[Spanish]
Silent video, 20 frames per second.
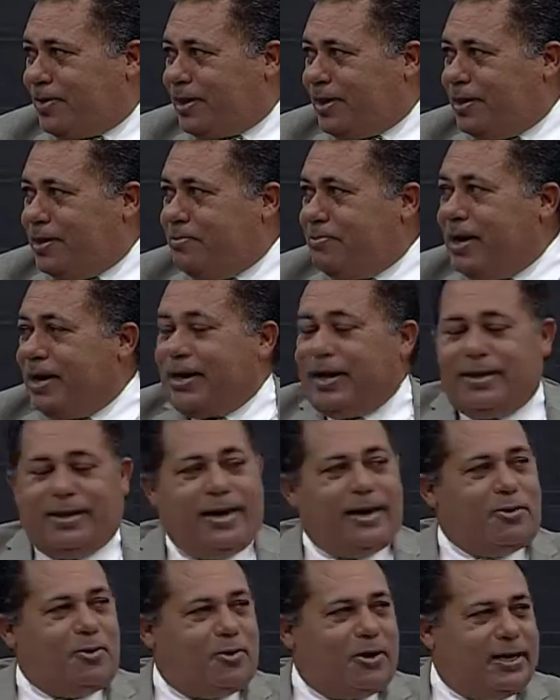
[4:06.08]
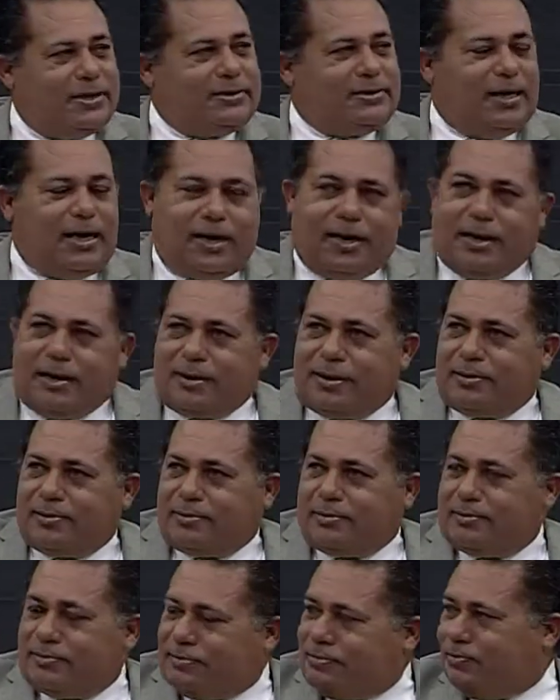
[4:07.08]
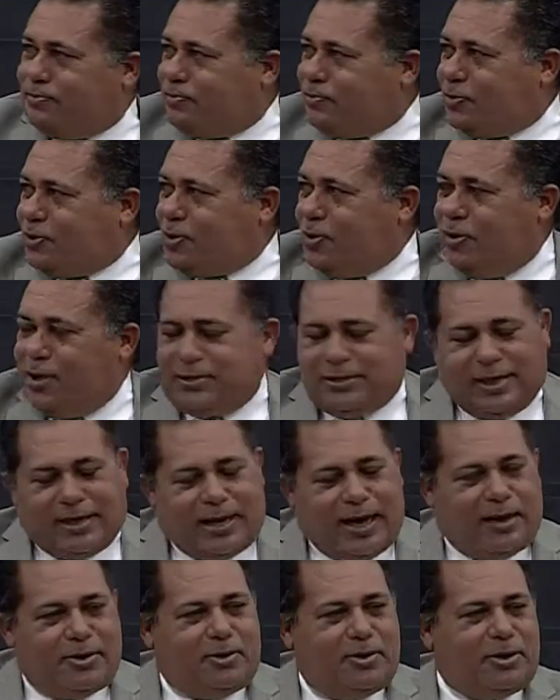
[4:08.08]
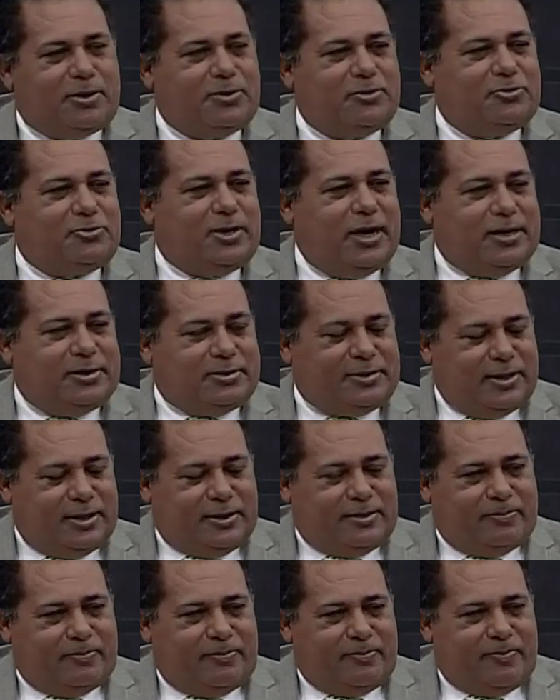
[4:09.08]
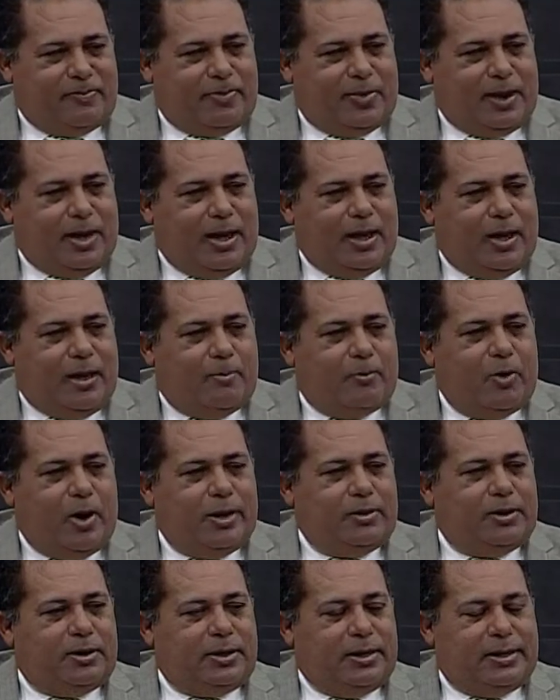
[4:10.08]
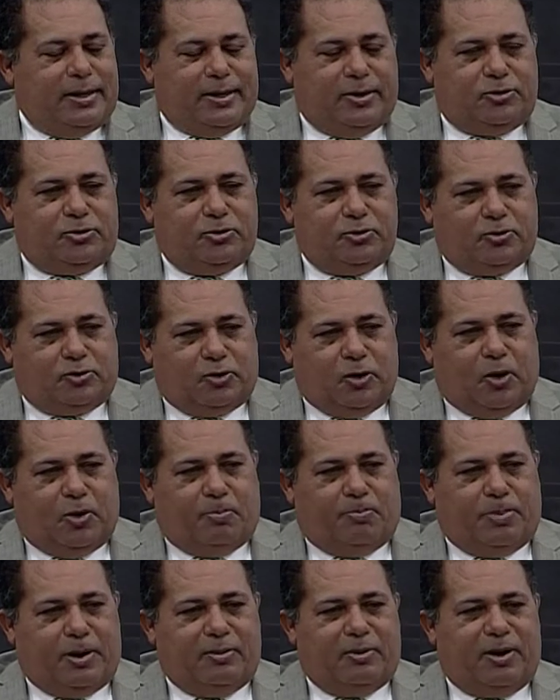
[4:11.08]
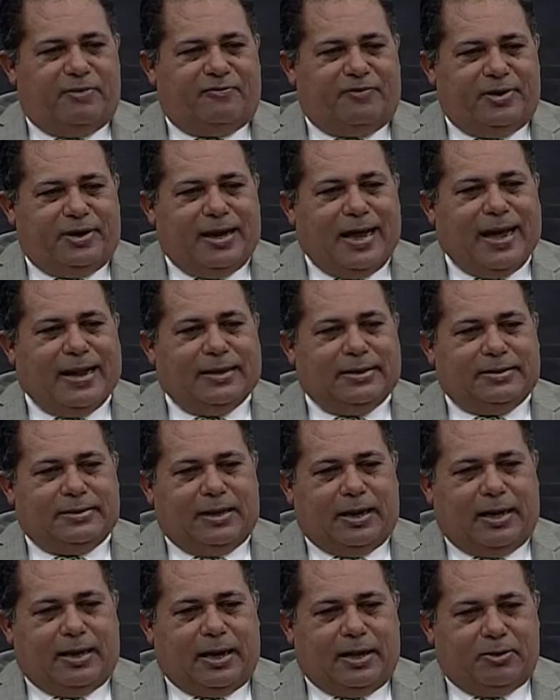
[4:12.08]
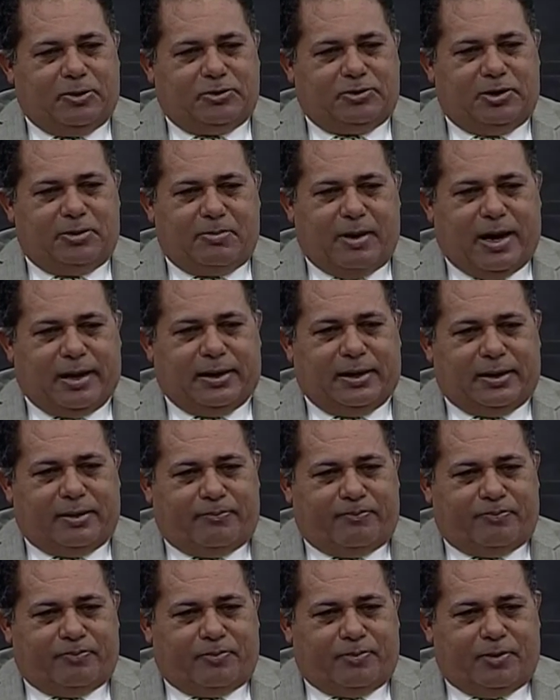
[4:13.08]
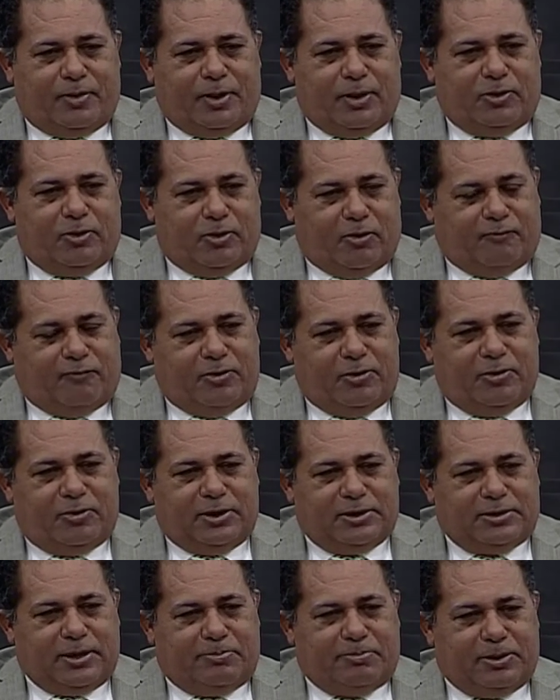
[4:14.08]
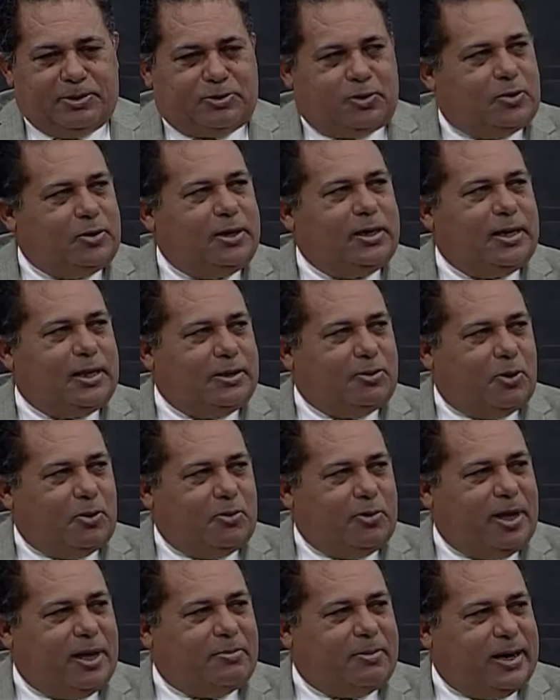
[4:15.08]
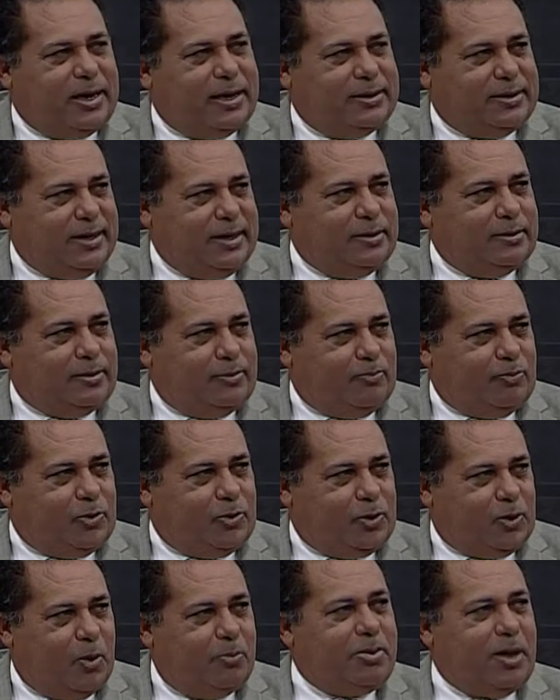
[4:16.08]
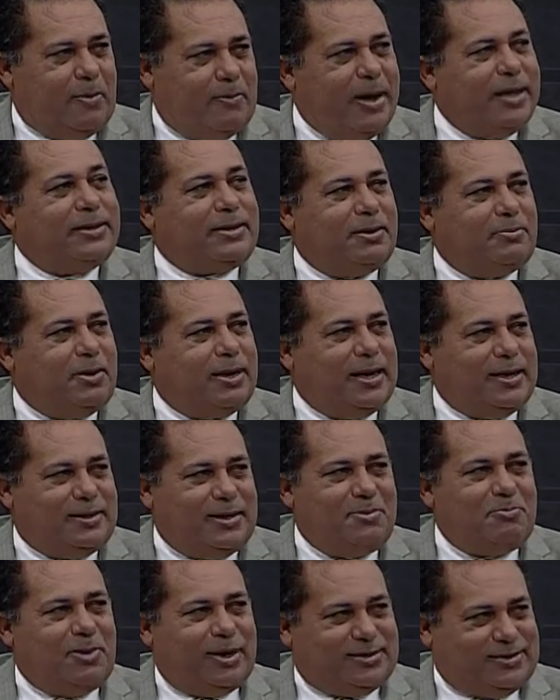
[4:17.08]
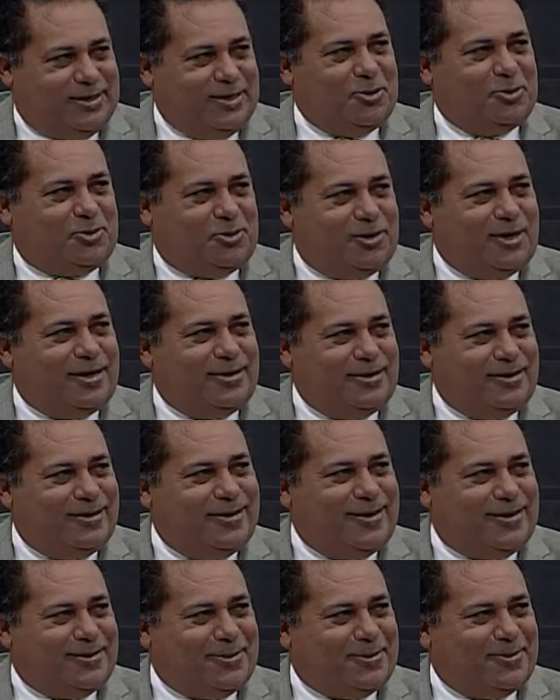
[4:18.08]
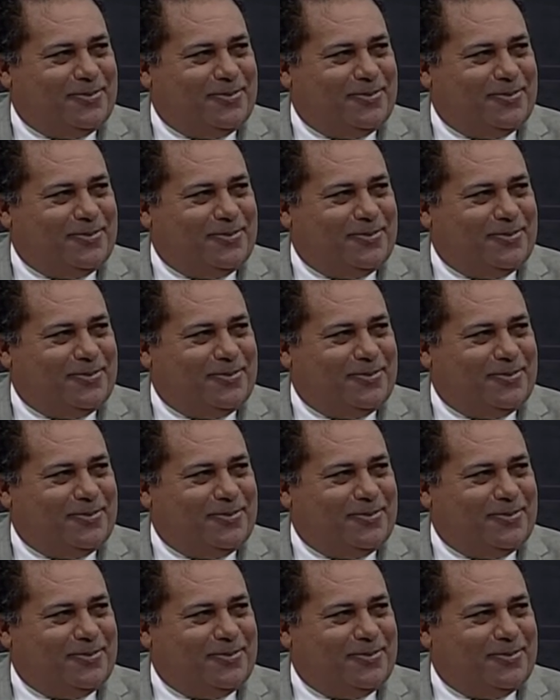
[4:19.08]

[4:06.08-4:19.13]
Y me quedé con esa, con esa cargo de conciencia bueno, el dinero se usó, pero al final, a las dos semanas, yo fui donde esa persona y le devolví el maletín. Obviamente el maletín vacío, sin el dinero.